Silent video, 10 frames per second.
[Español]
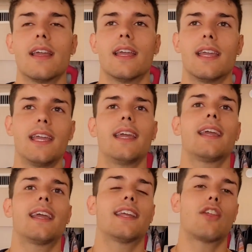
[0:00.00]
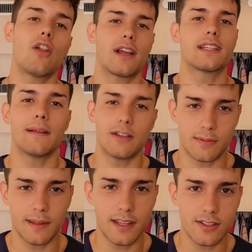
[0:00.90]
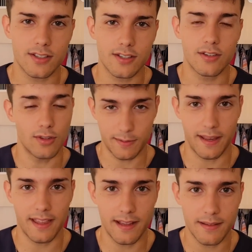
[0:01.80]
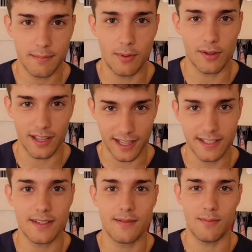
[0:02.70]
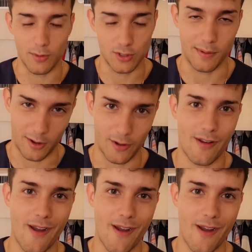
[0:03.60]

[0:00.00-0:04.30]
y que todo lo que se en los vídeos no es verdad porque es mucho mejor.